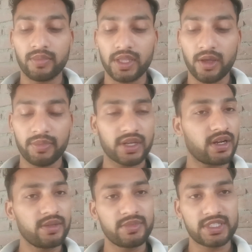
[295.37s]
भाई आपने
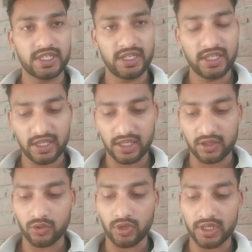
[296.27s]
काली मिर्च लेनी है
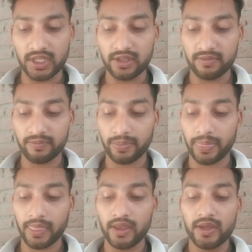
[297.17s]
एक तोड़ा ठीक है
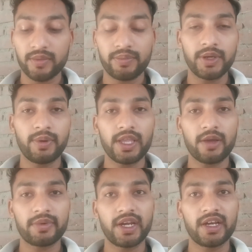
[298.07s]
फिर भाई
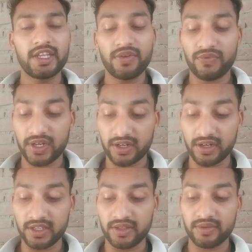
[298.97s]
आपने लेनी है
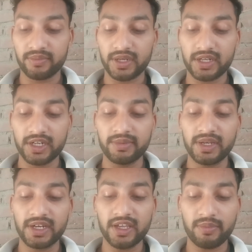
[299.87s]
फटकड़ी फटकड़ी भी
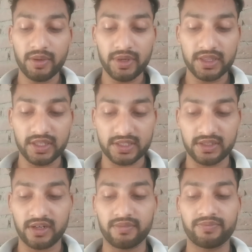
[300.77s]
लेनी है आपने भाई दस
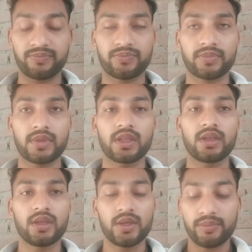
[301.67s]
ग्राम
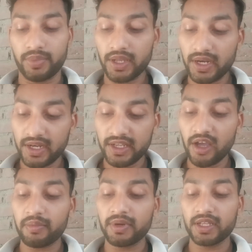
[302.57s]
फिर लेनी है
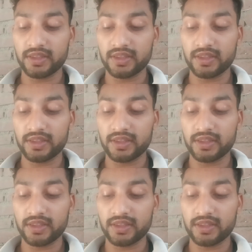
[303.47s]
आपने एक